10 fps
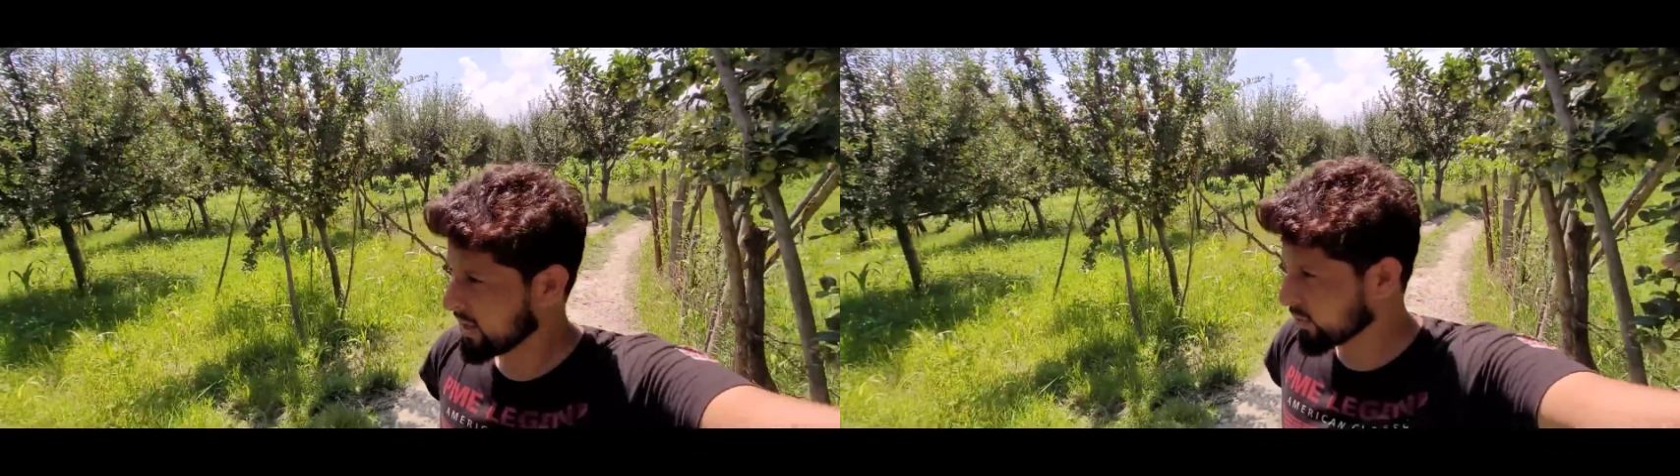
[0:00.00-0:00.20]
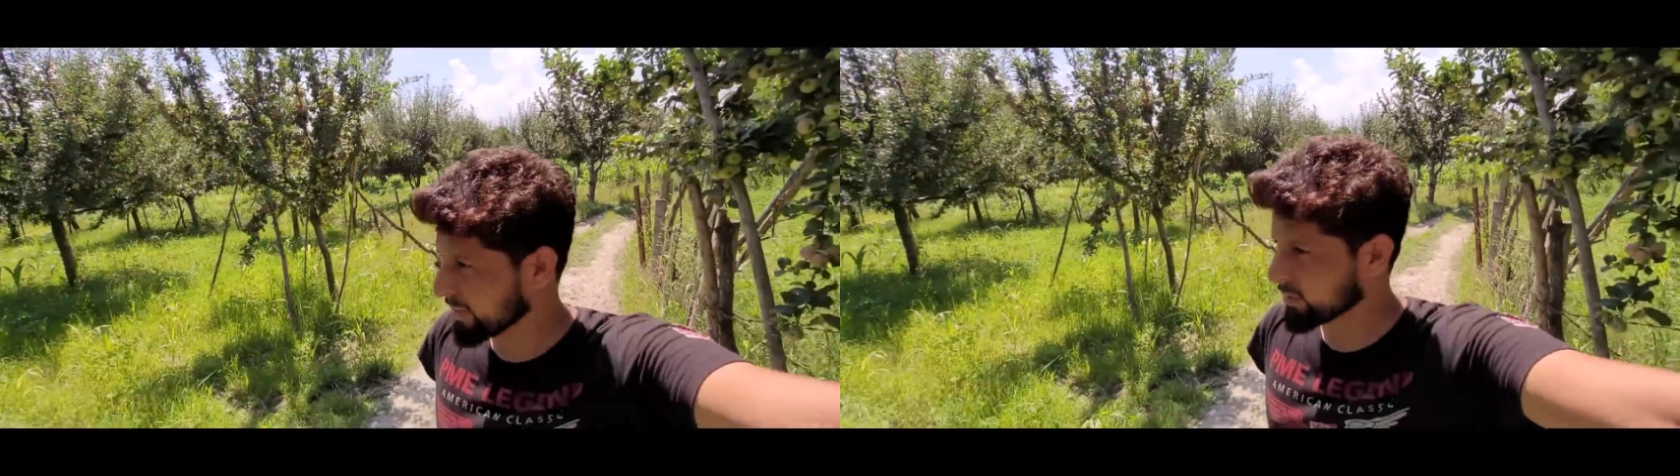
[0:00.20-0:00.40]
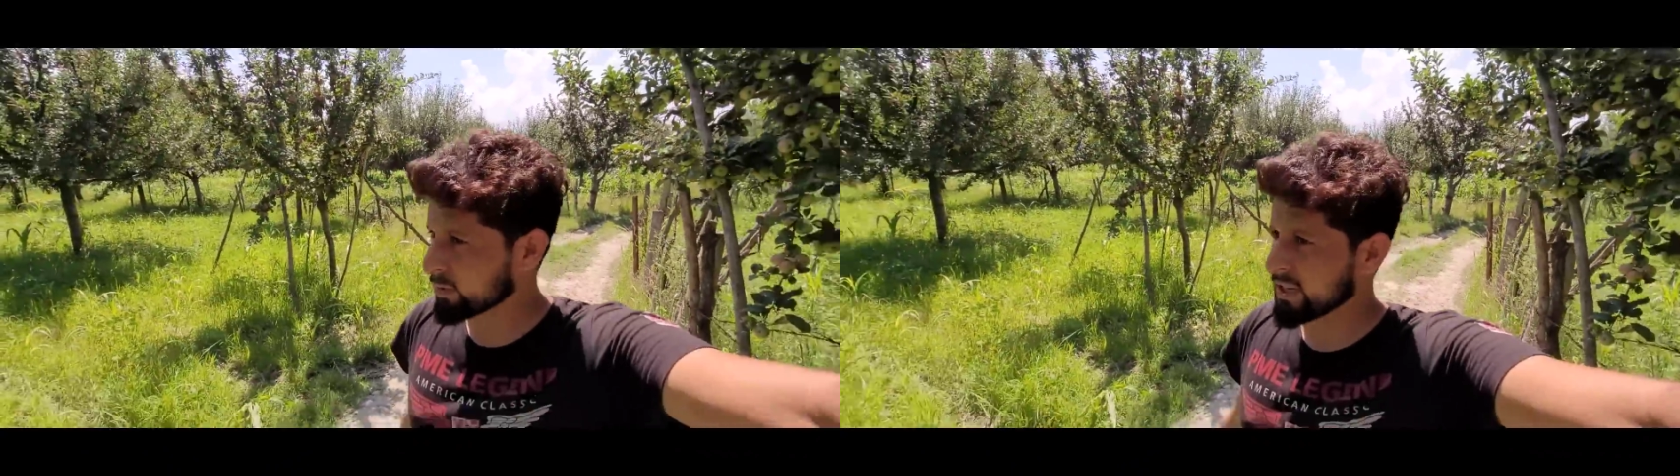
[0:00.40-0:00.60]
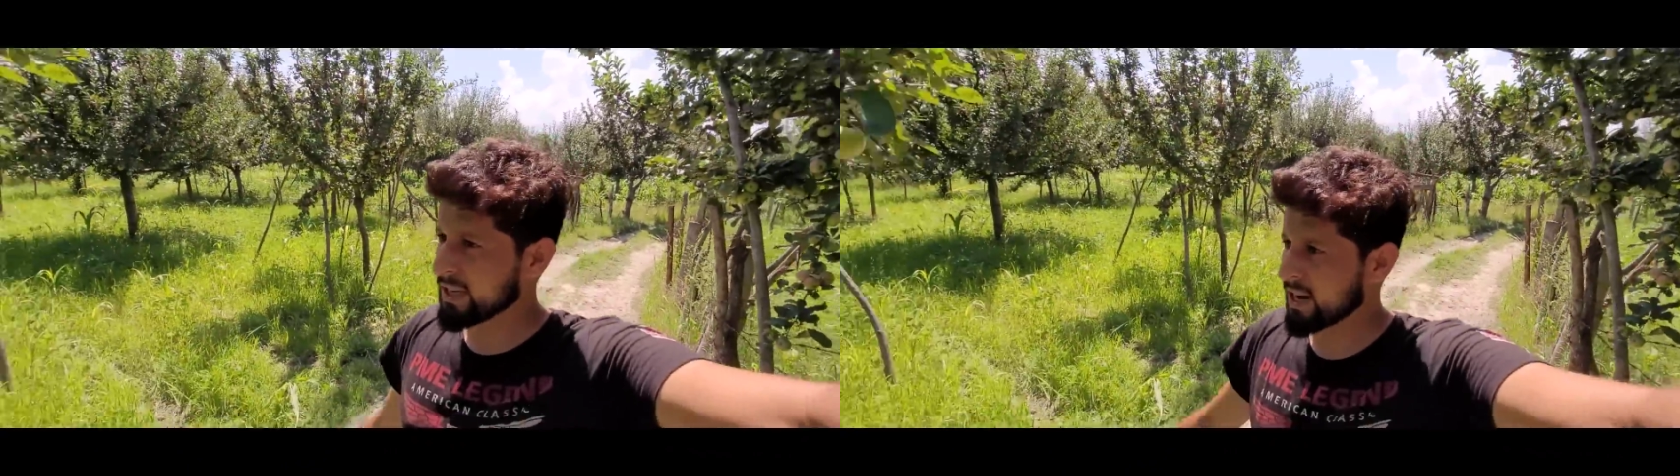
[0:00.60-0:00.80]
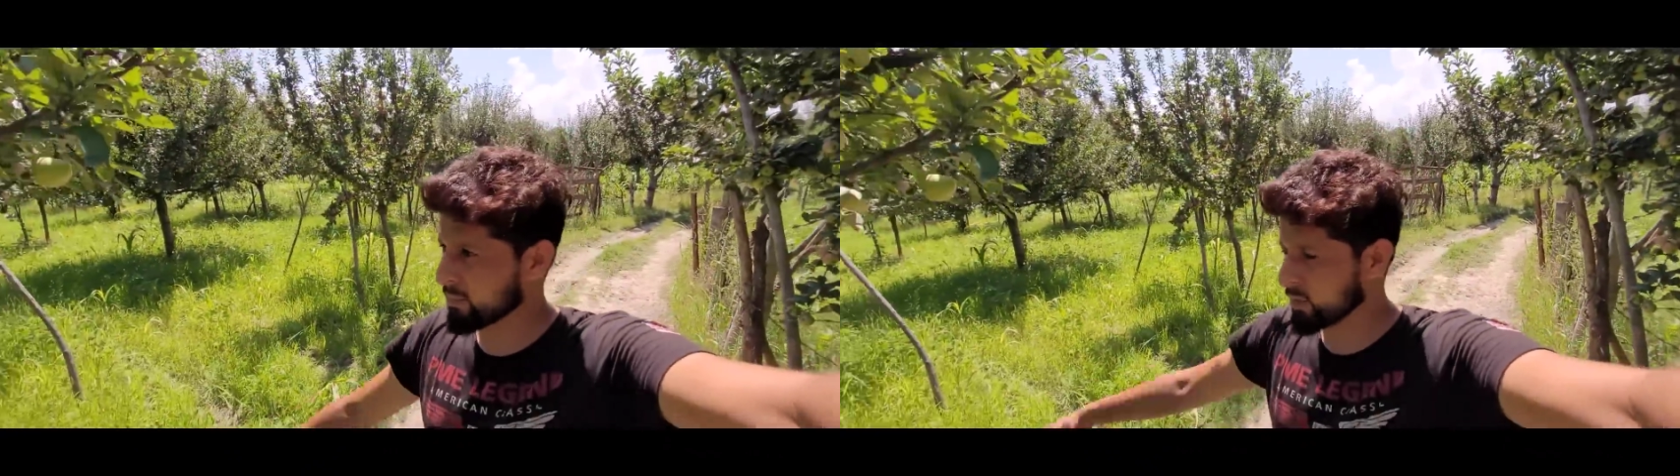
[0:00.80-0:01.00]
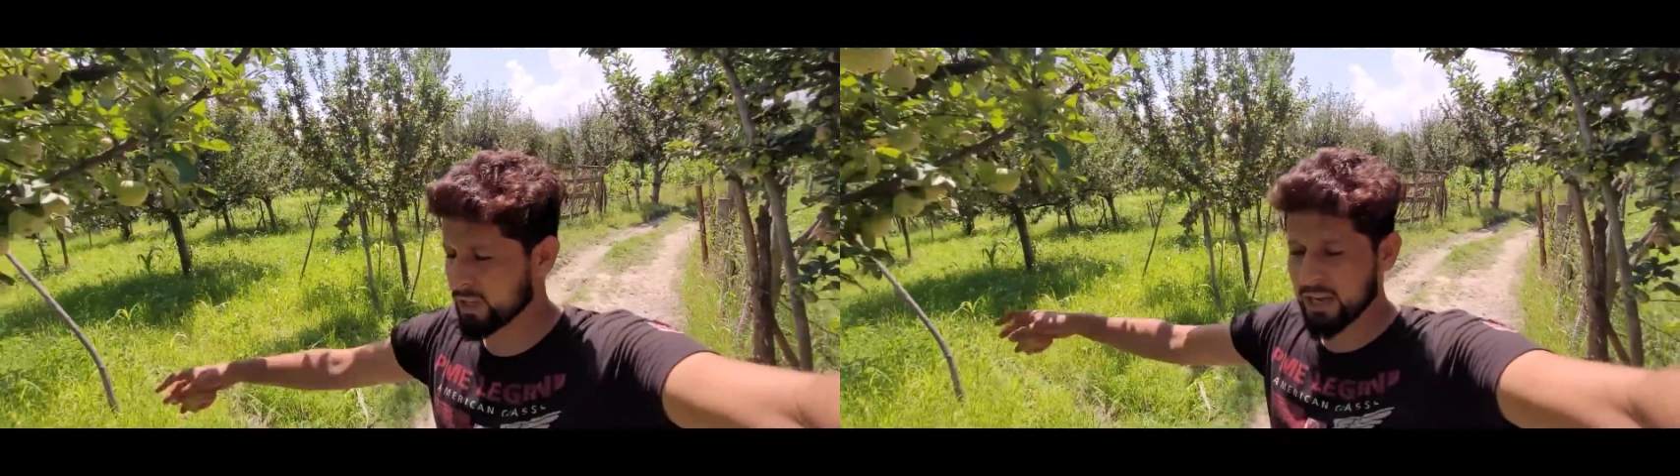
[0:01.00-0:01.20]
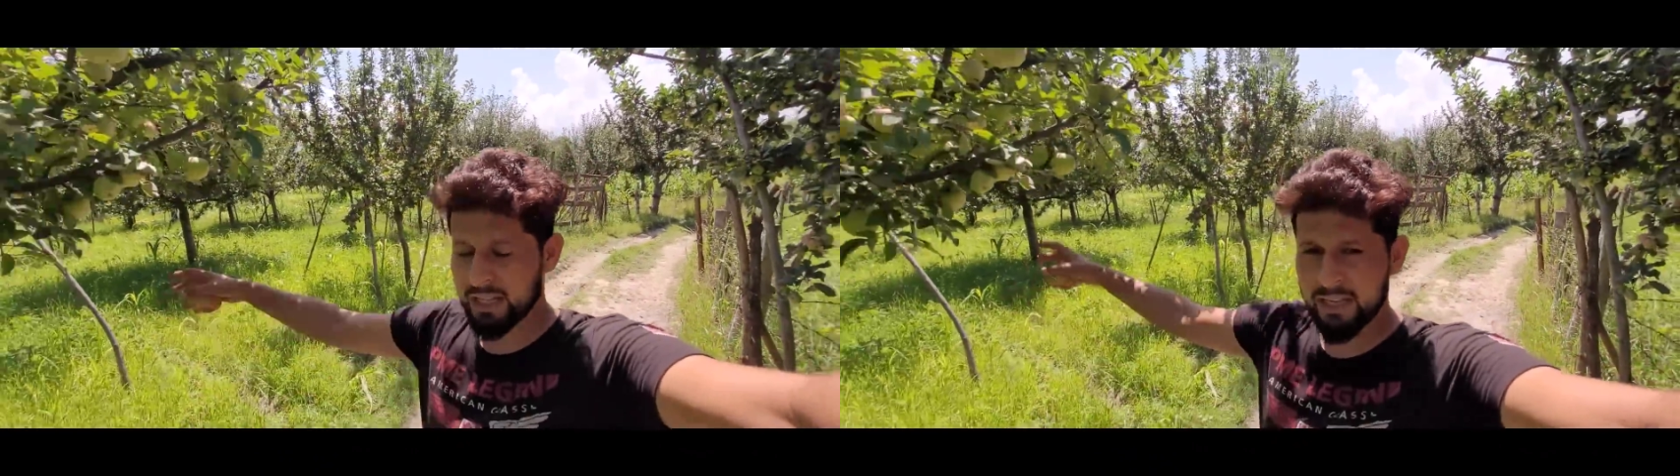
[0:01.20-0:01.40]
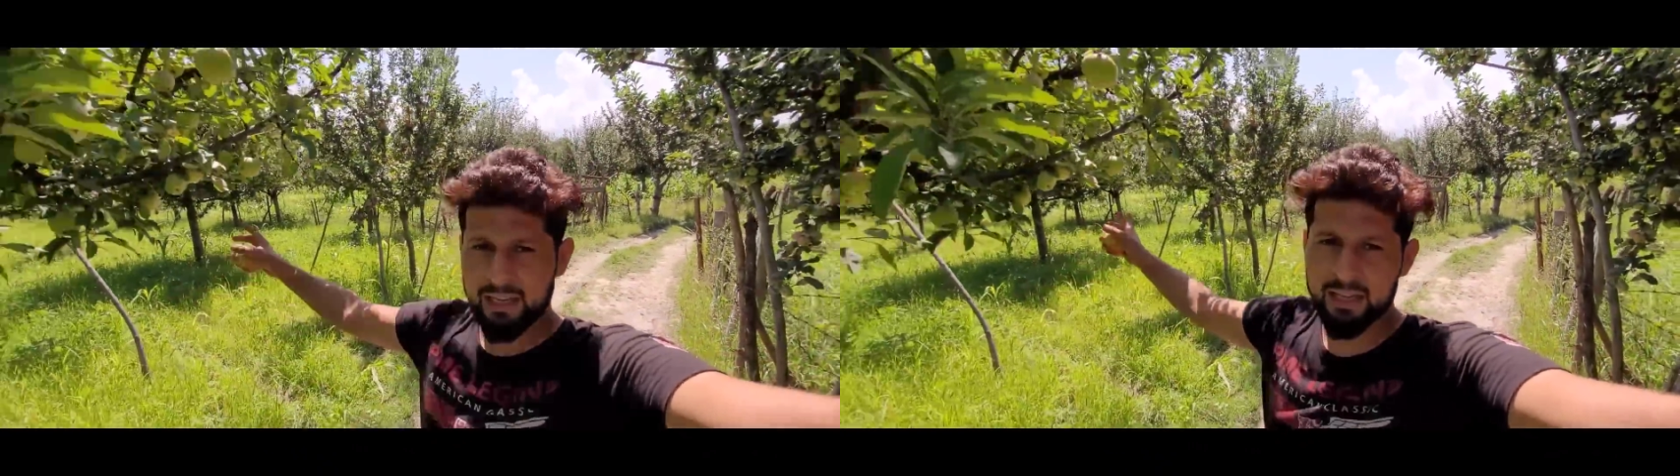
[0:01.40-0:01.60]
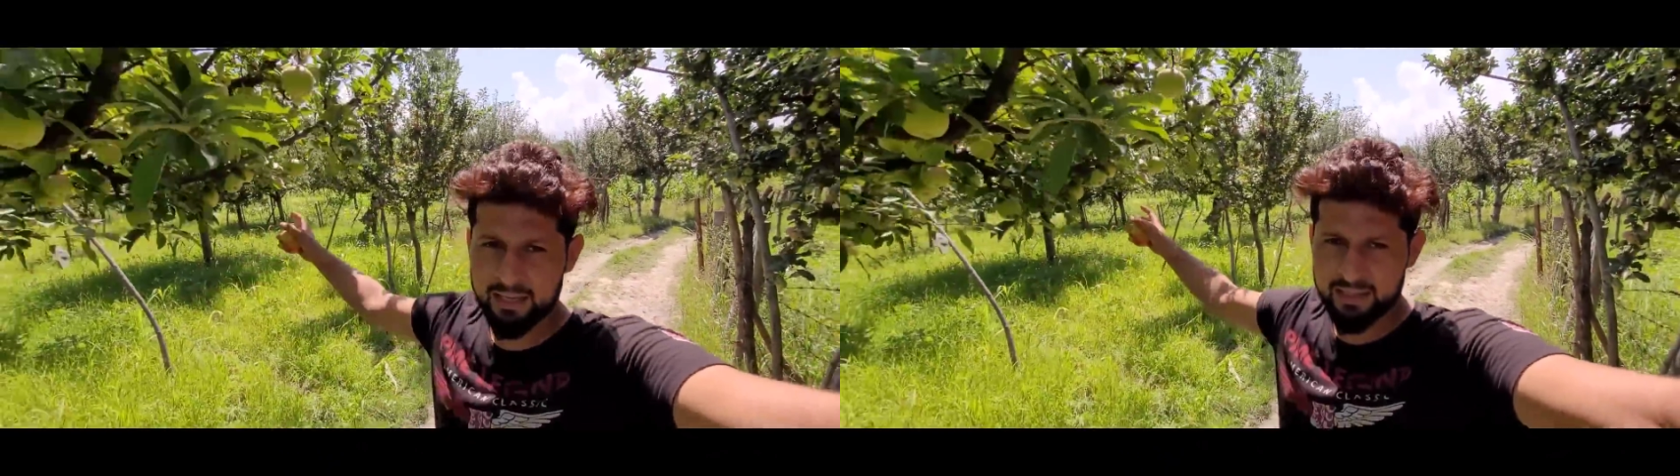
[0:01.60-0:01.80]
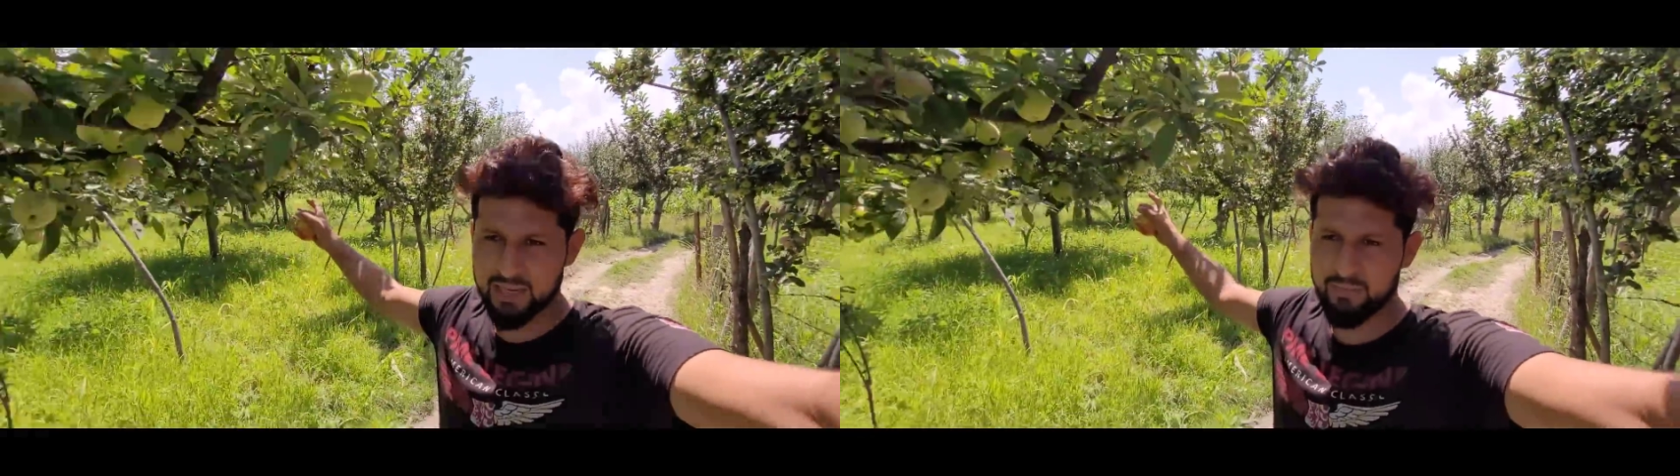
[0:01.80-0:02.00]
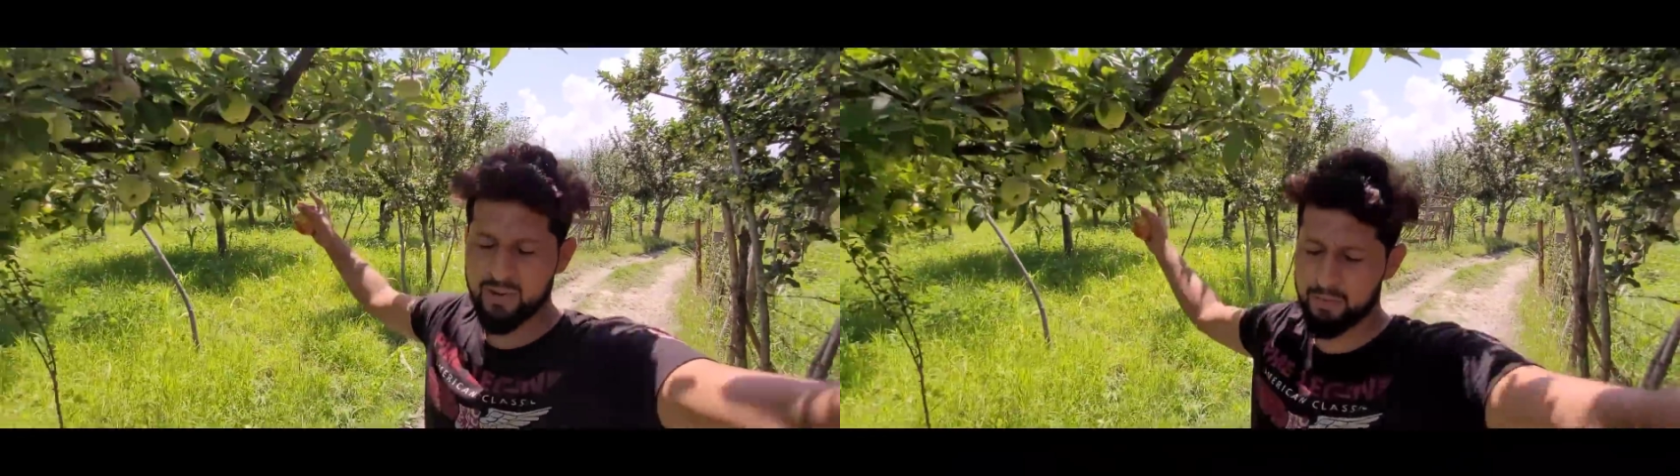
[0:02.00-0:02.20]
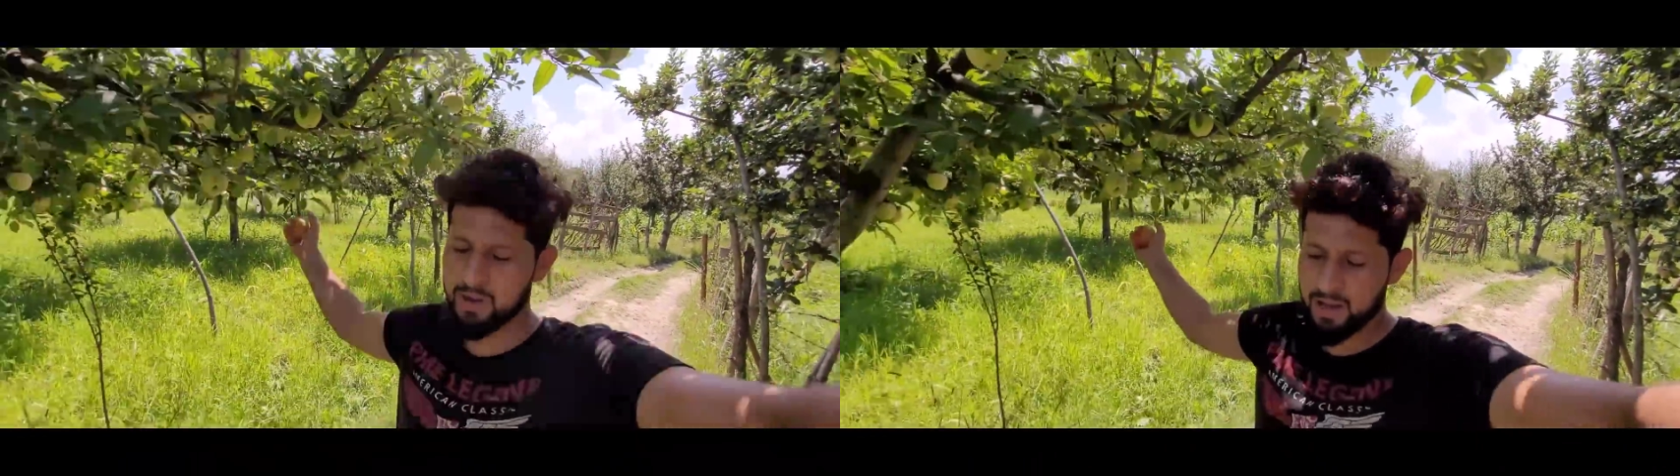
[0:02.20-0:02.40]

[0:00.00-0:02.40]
तो मैंने सोचा यार आपको दिखा दें सेब